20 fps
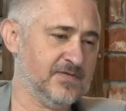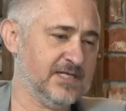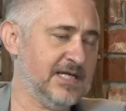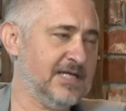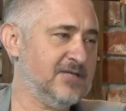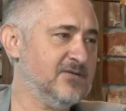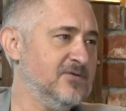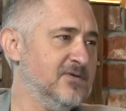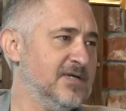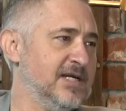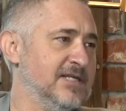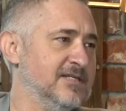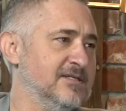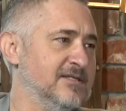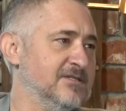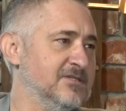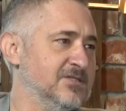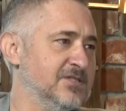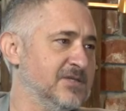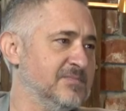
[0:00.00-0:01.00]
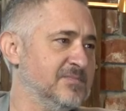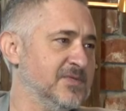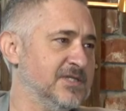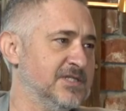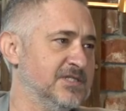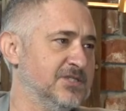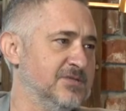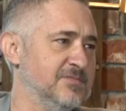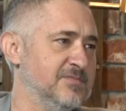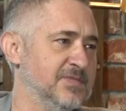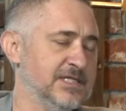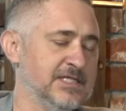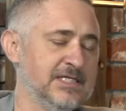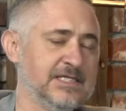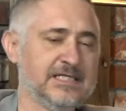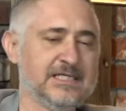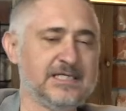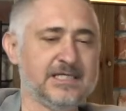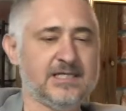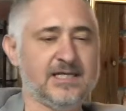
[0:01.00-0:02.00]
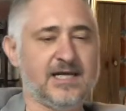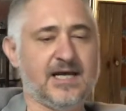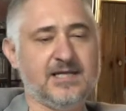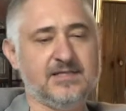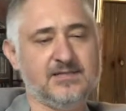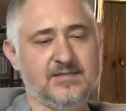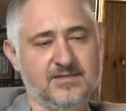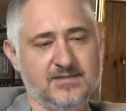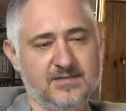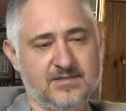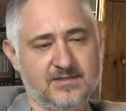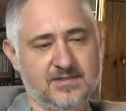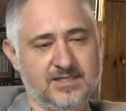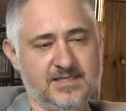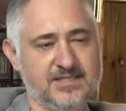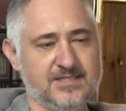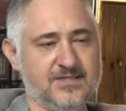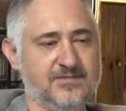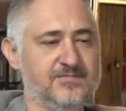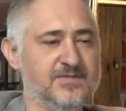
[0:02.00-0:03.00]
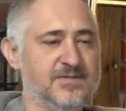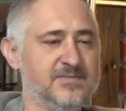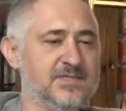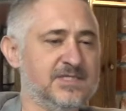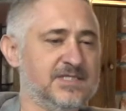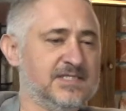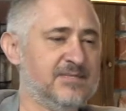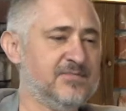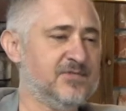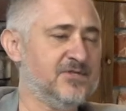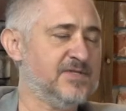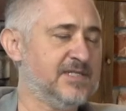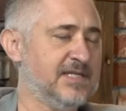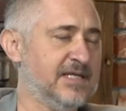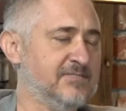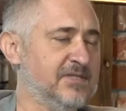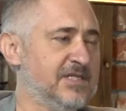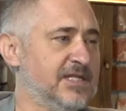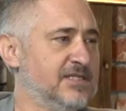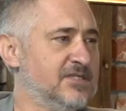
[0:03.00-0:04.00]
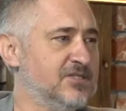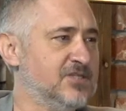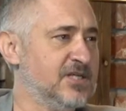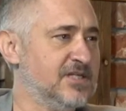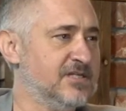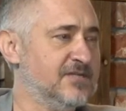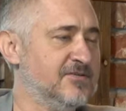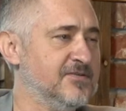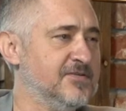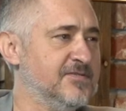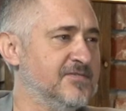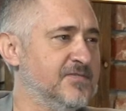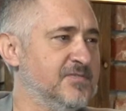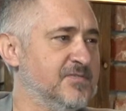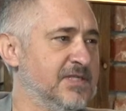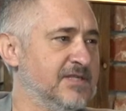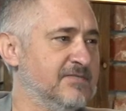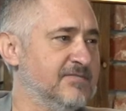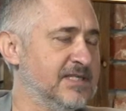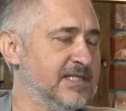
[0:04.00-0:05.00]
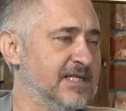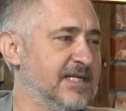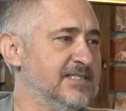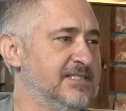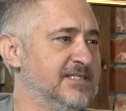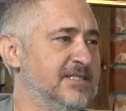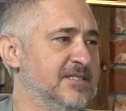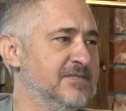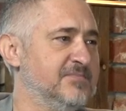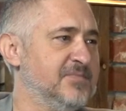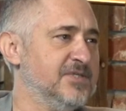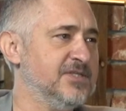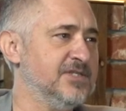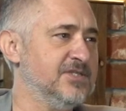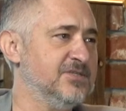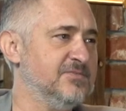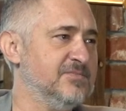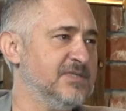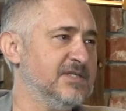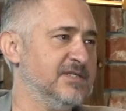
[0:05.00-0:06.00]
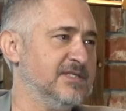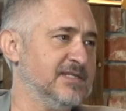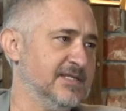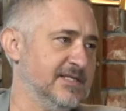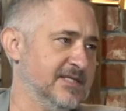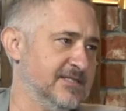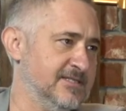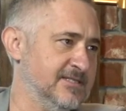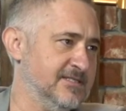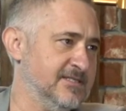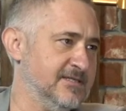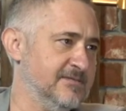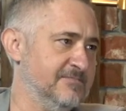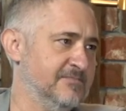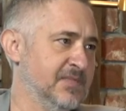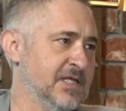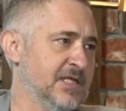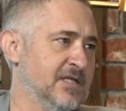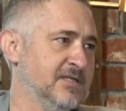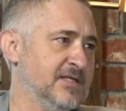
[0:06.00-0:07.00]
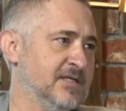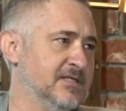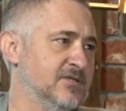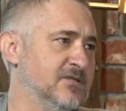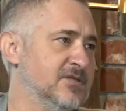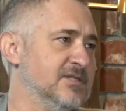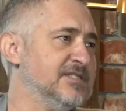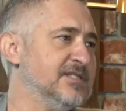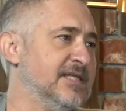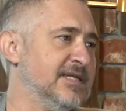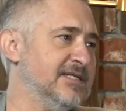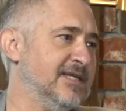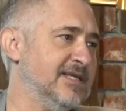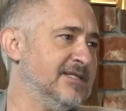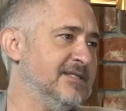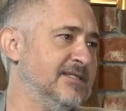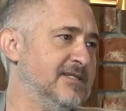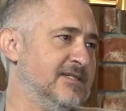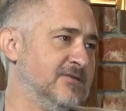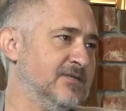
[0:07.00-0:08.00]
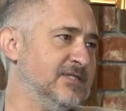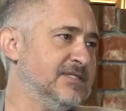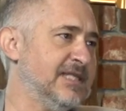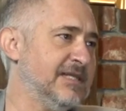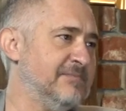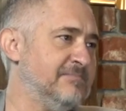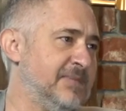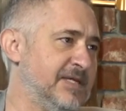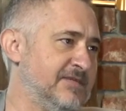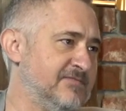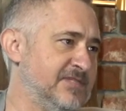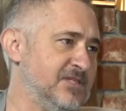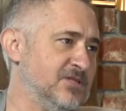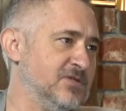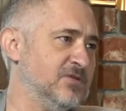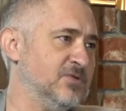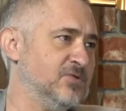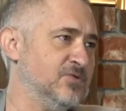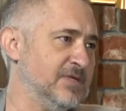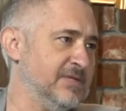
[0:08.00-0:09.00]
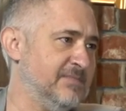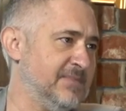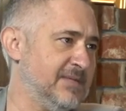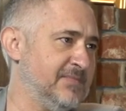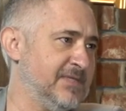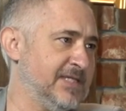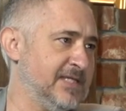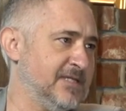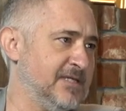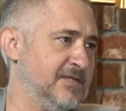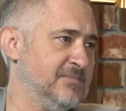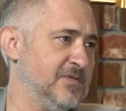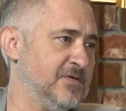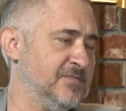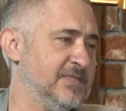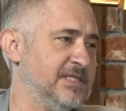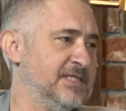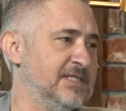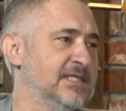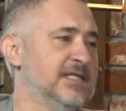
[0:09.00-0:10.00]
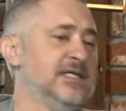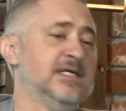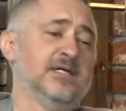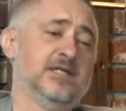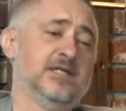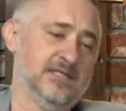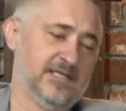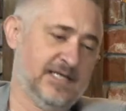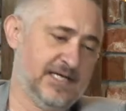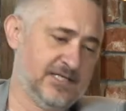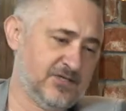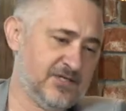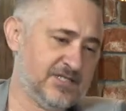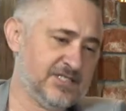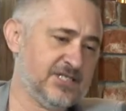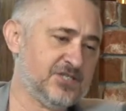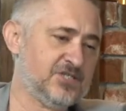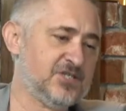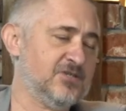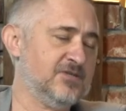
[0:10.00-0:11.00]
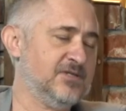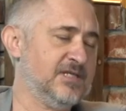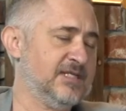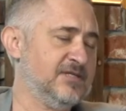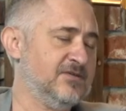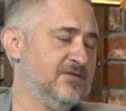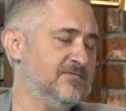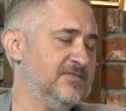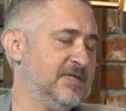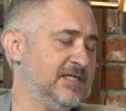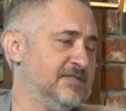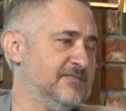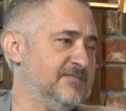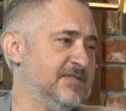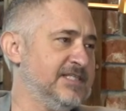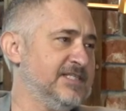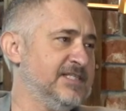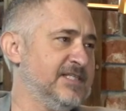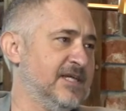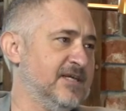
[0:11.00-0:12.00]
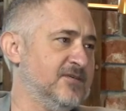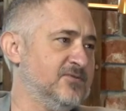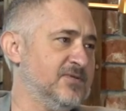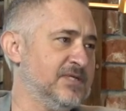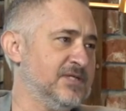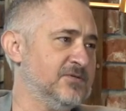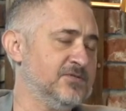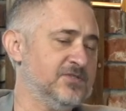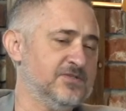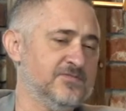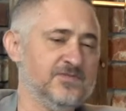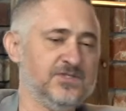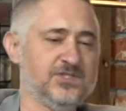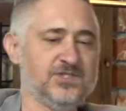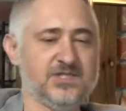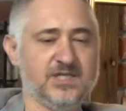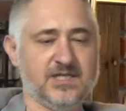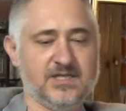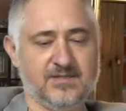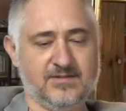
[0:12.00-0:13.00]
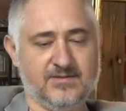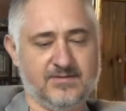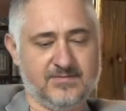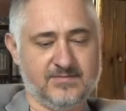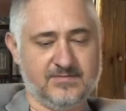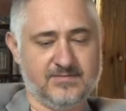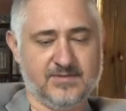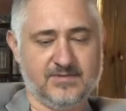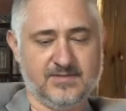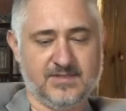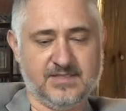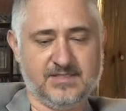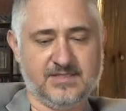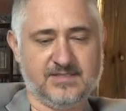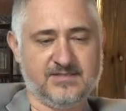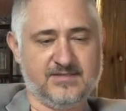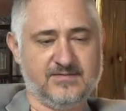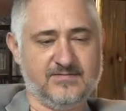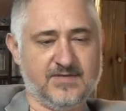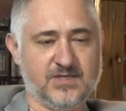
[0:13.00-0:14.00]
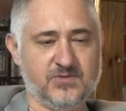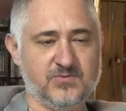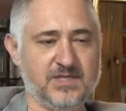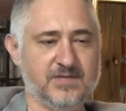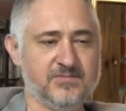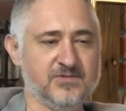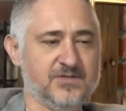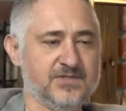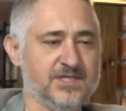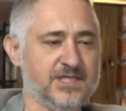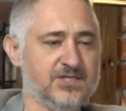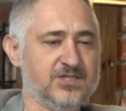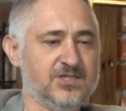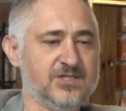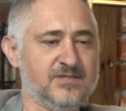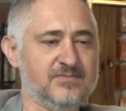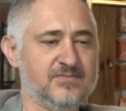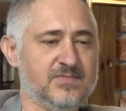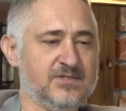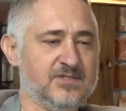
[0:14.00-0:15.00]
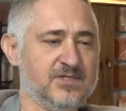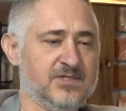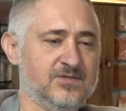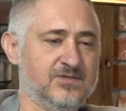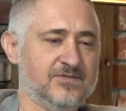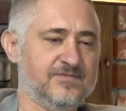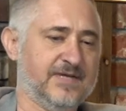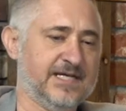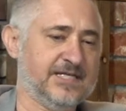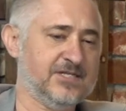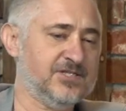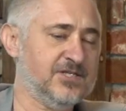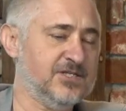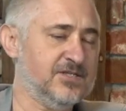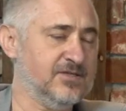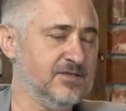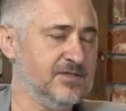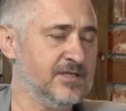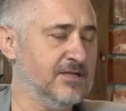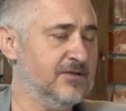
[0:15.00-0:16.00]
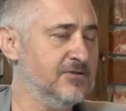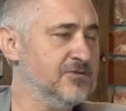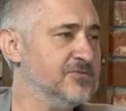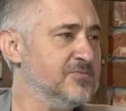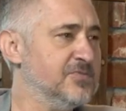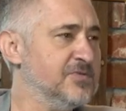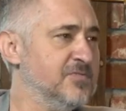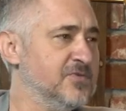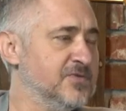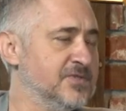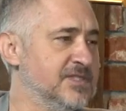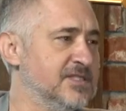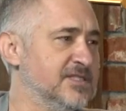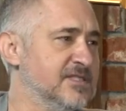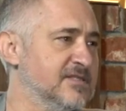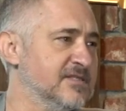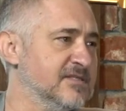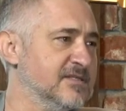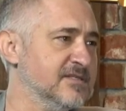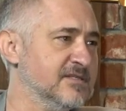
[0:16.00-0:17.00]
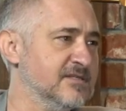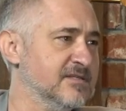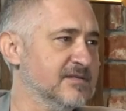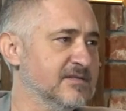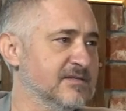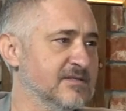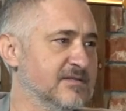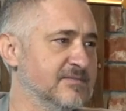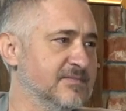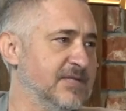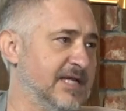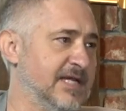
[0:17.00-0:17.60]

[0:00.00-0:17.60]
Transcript: w kraju, ani nigdzie nie polecimy ani rejsowymi samolotami, ani czarterowymi na wakacje, nie polecimy za granicę. Tak? I to jest, ta jed... to jest ten pewnik, który mamy na ten moment. A to jest jeszcze dodatkowa kwestia, która oczywiście no, no jest warunkiem koniecznym, czyli otwarcie ich do tego, żeby móc y,